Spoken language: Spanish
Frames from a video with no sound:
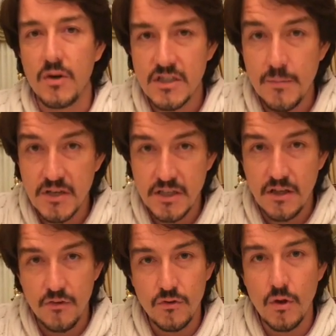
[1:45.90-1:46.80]
con esta
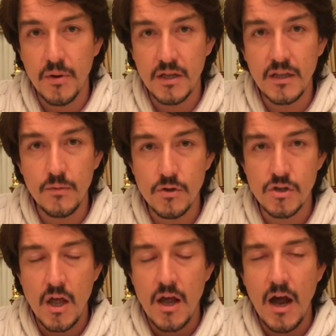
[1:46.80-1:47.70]
presentación de
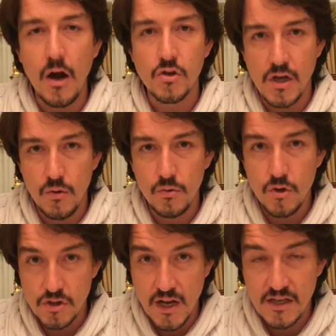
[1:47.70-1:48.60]
objetivos, a los
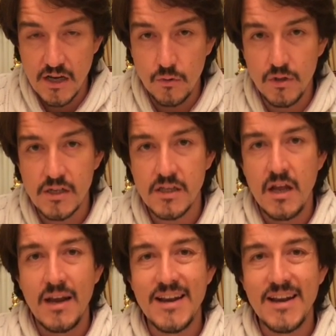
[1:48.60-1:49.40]
alumnos y a las alumnas